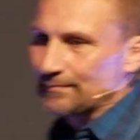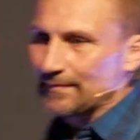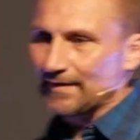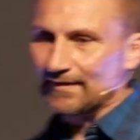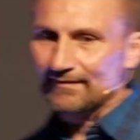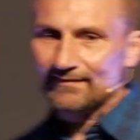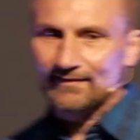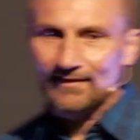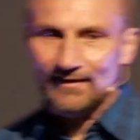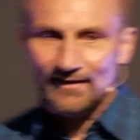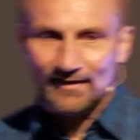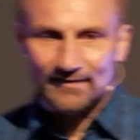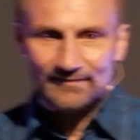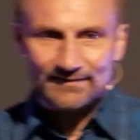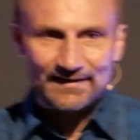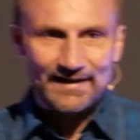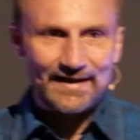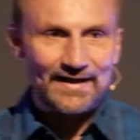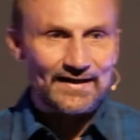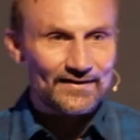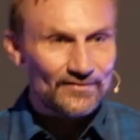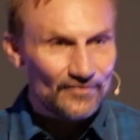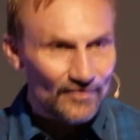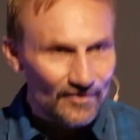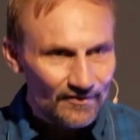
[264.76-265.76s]
parce qu'acte
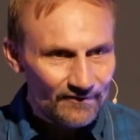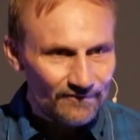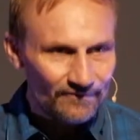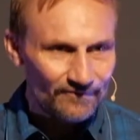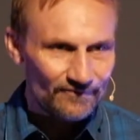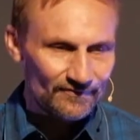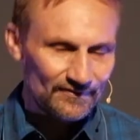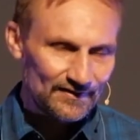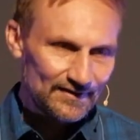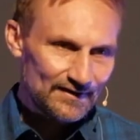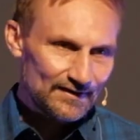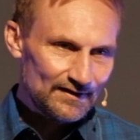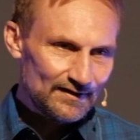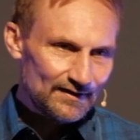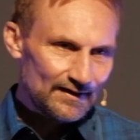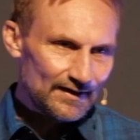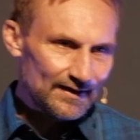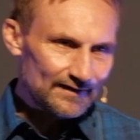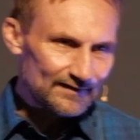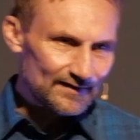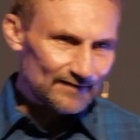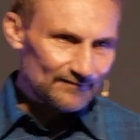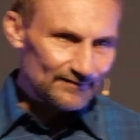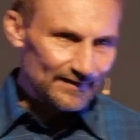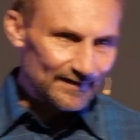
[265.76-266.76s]
1.9
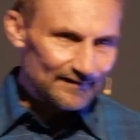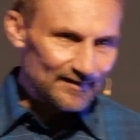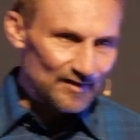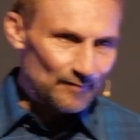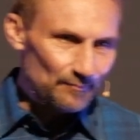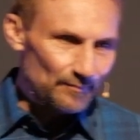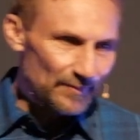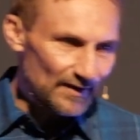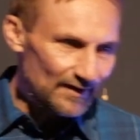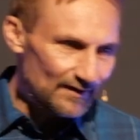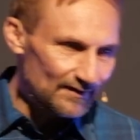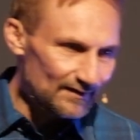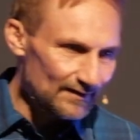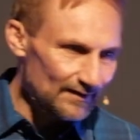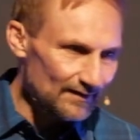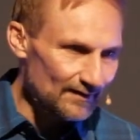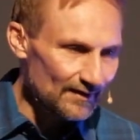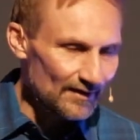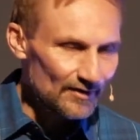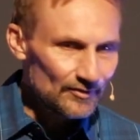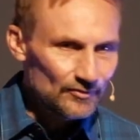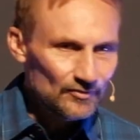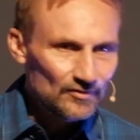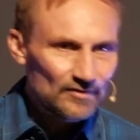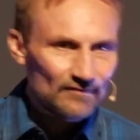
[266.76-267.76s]
est un verset parallèle
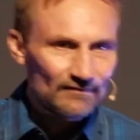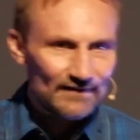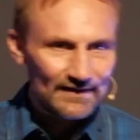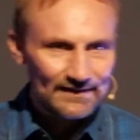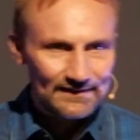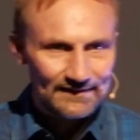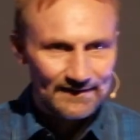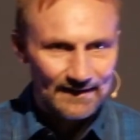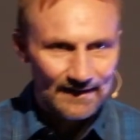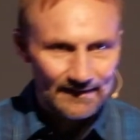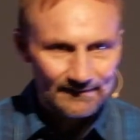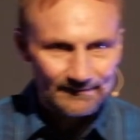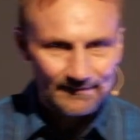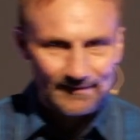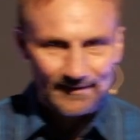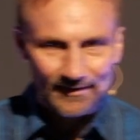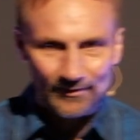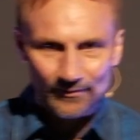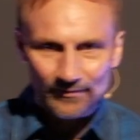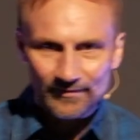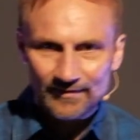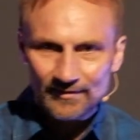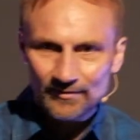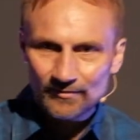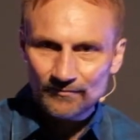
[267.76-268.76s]
à Luc 24. Là
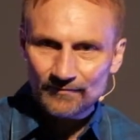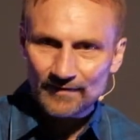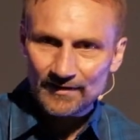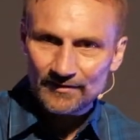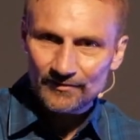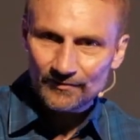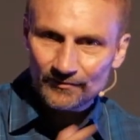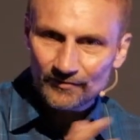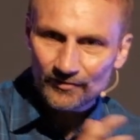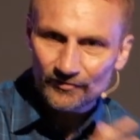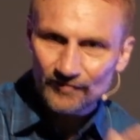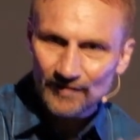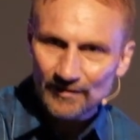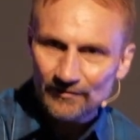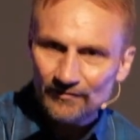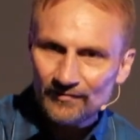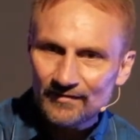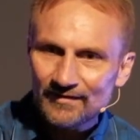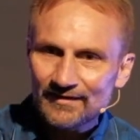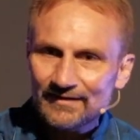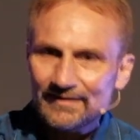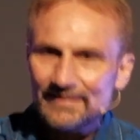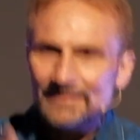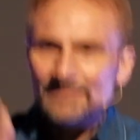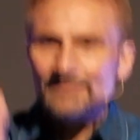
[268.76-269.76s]
aussi, nous voyons que Jésus
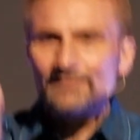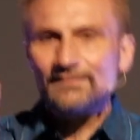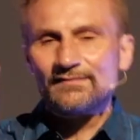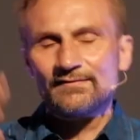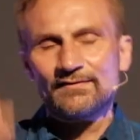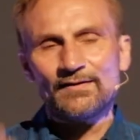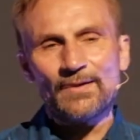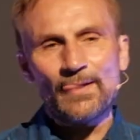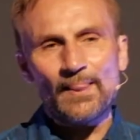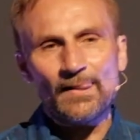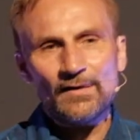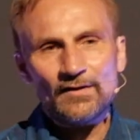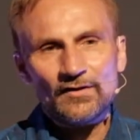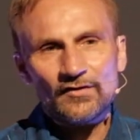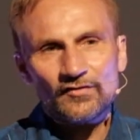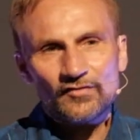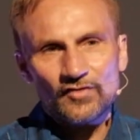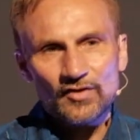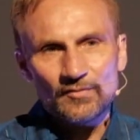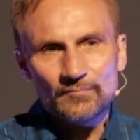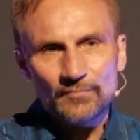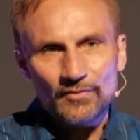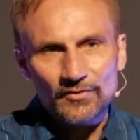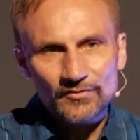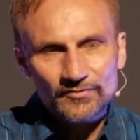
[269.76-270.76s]
quitte
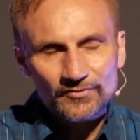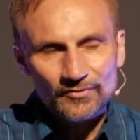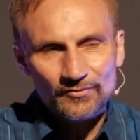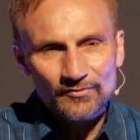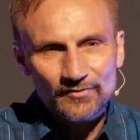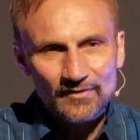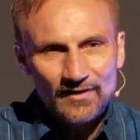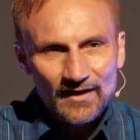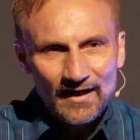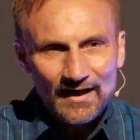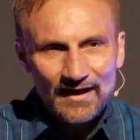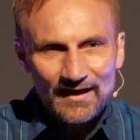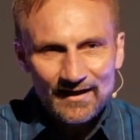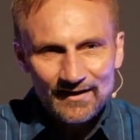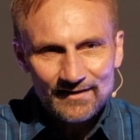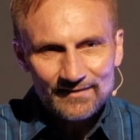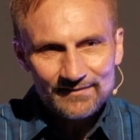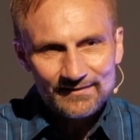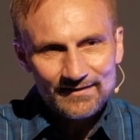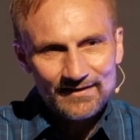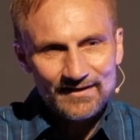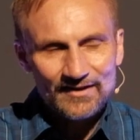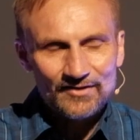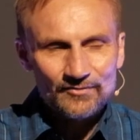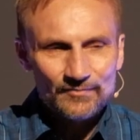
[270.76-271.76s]
ce monde. Donc
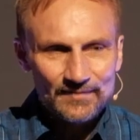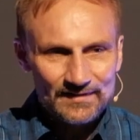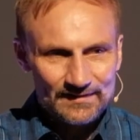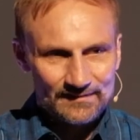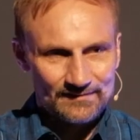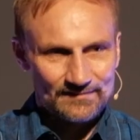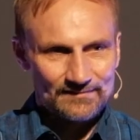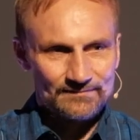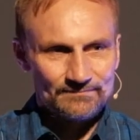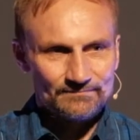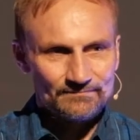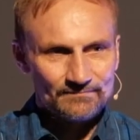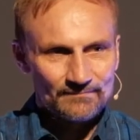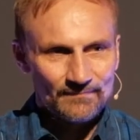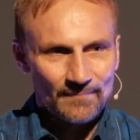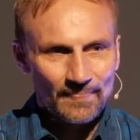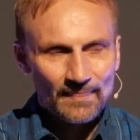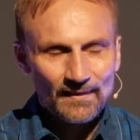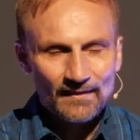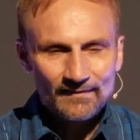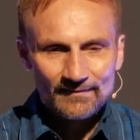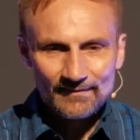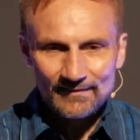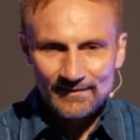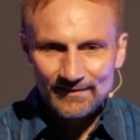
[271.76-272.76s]
acte 1.8,
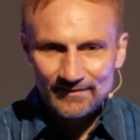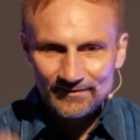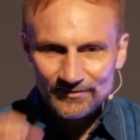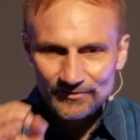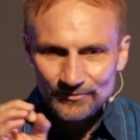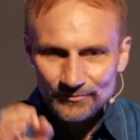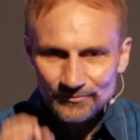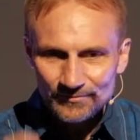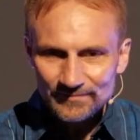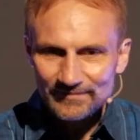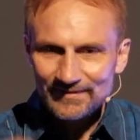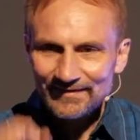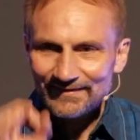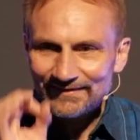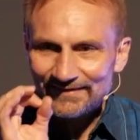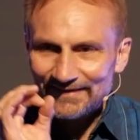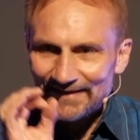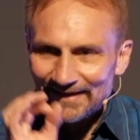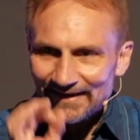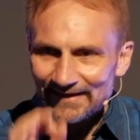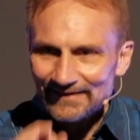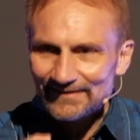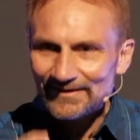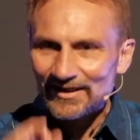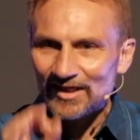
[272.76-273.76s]
c'est les toutes
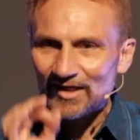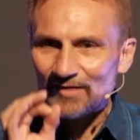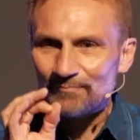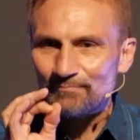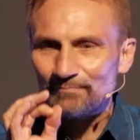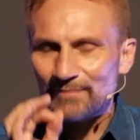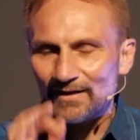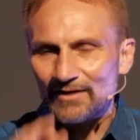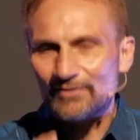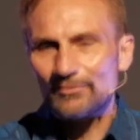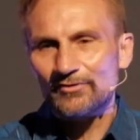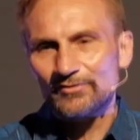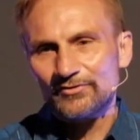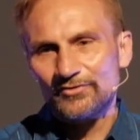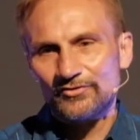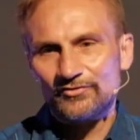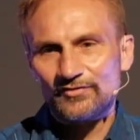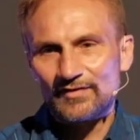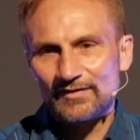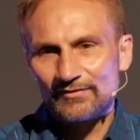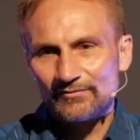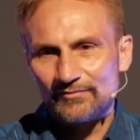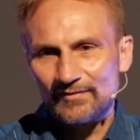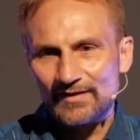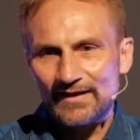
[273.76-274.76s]
dernières paroles de
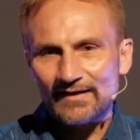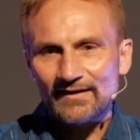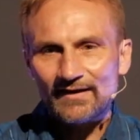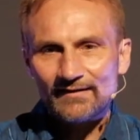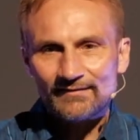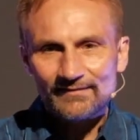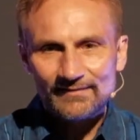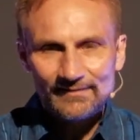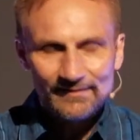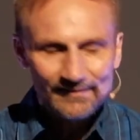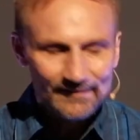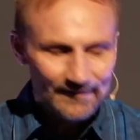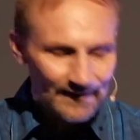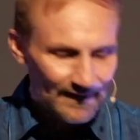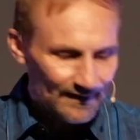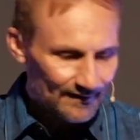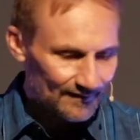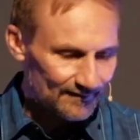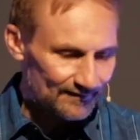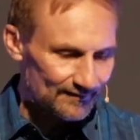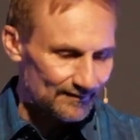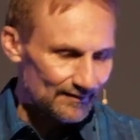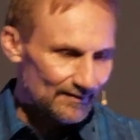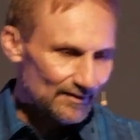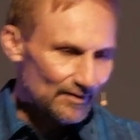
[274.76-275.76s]
Jésus. Et qu'est-ce qu'il
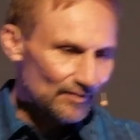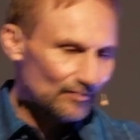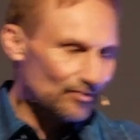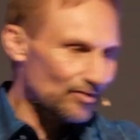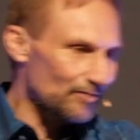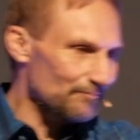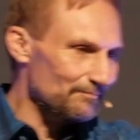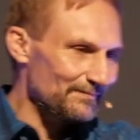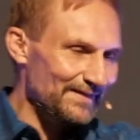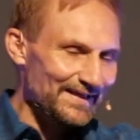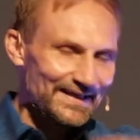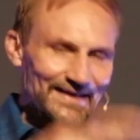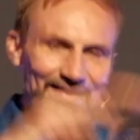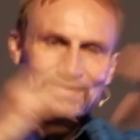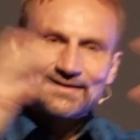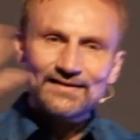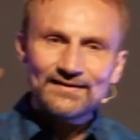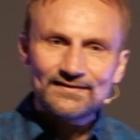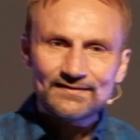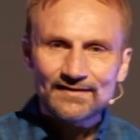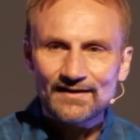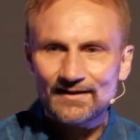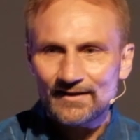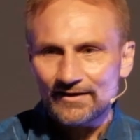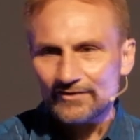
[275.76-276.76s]
laisse comme
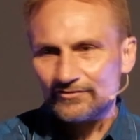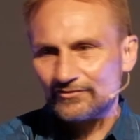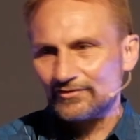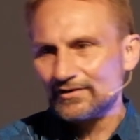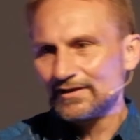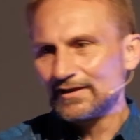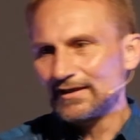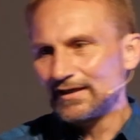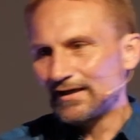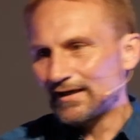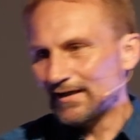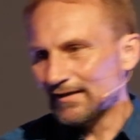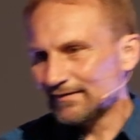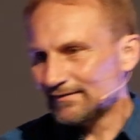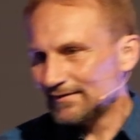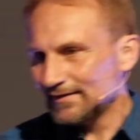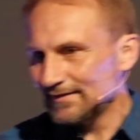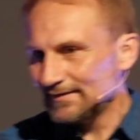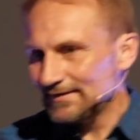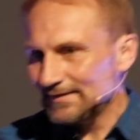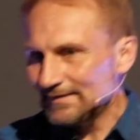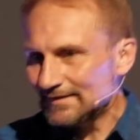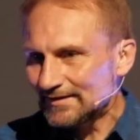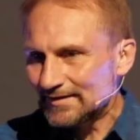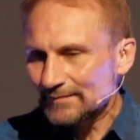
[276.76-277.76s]
héritage à ses
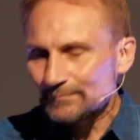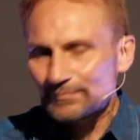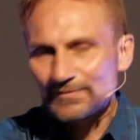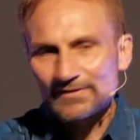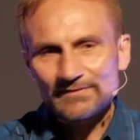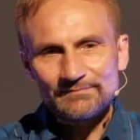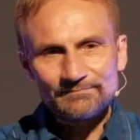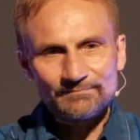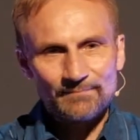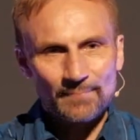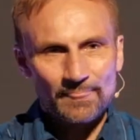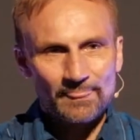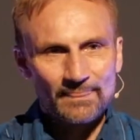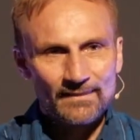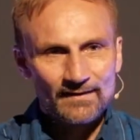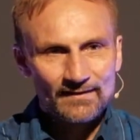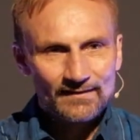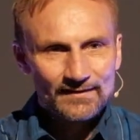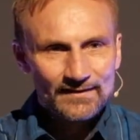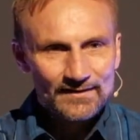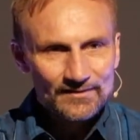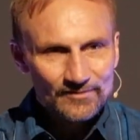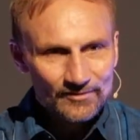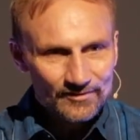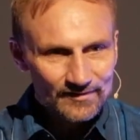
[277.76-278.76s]
disciples
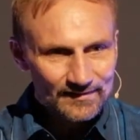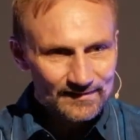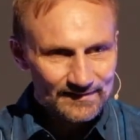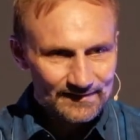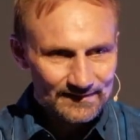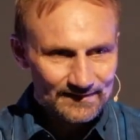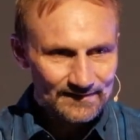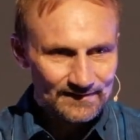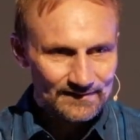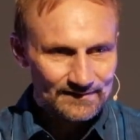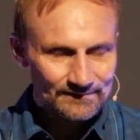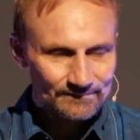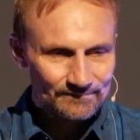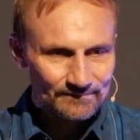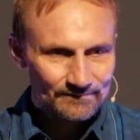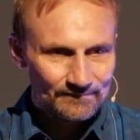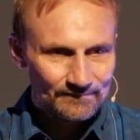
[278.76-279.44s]
Il leur dit,